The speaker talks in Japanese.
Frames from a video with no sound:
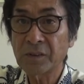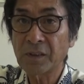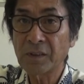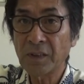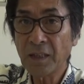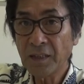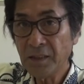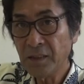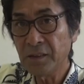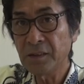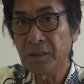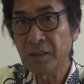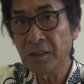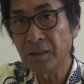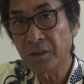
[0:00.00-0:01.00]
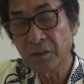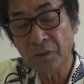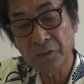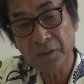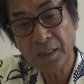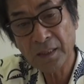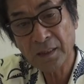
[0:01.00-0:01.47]
てライン
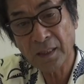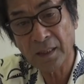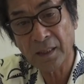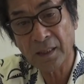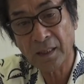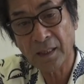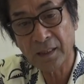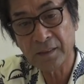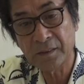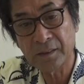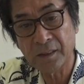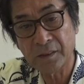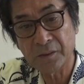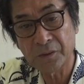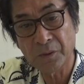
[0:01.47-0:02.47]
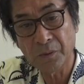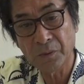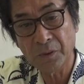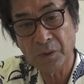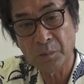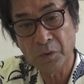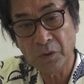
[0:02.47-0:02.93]
の中へ入ってる
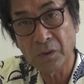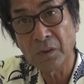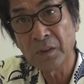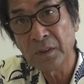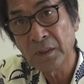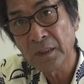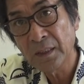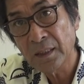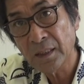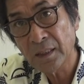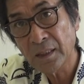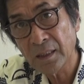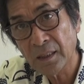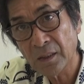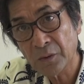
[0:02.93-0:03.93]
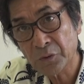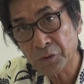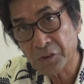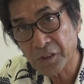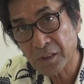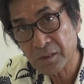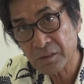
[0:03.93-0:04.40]
汚れも、えー、落と
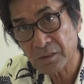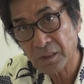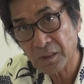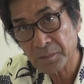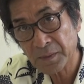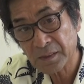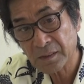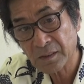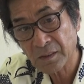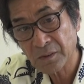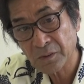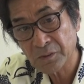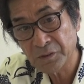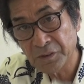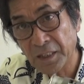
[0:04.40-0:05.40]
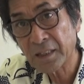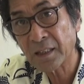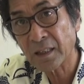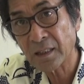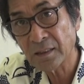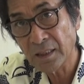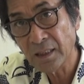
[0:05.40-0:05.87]
しやすくなります上
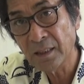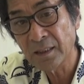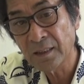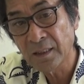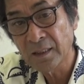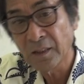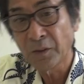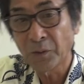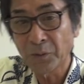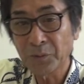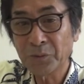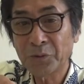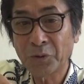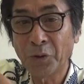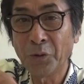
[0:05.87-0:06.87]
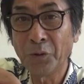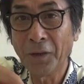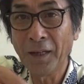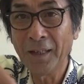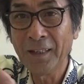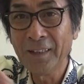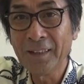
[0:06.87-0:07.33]
からね本当
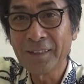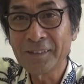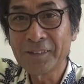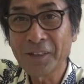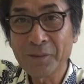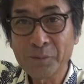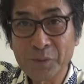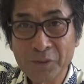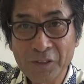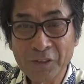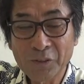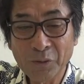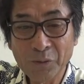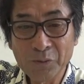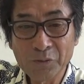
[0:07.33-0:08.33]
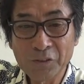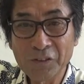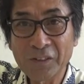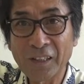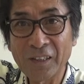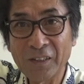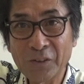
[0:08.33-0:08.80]
は全部糸を抜
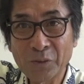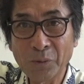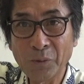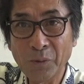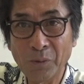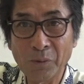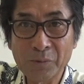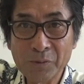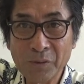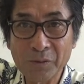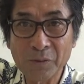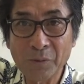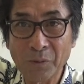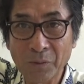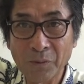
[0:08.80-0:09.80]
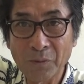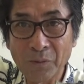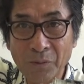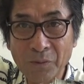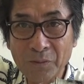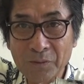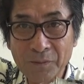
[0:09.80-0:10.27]
いて糸をお風呂に
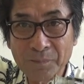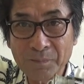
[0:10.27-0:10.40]
こ